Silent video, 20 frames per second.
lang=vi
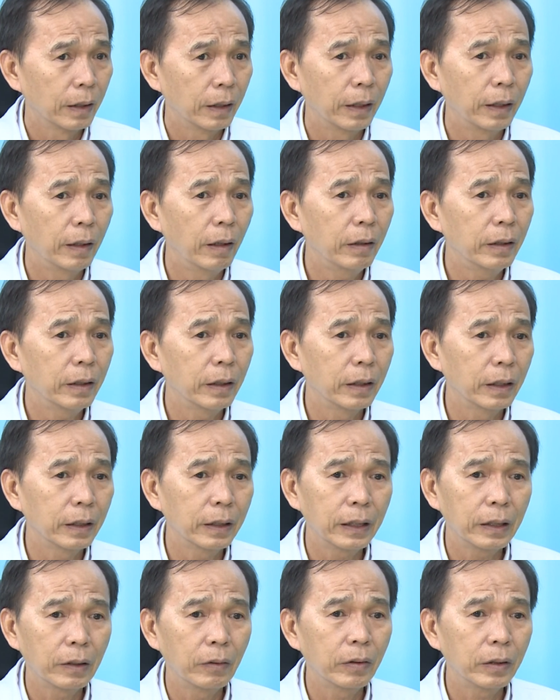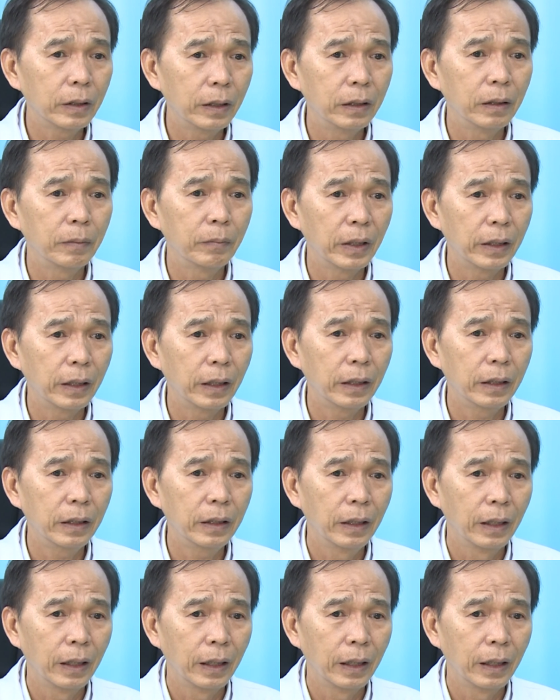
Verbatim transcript: Thì đó là những cái con đường mà để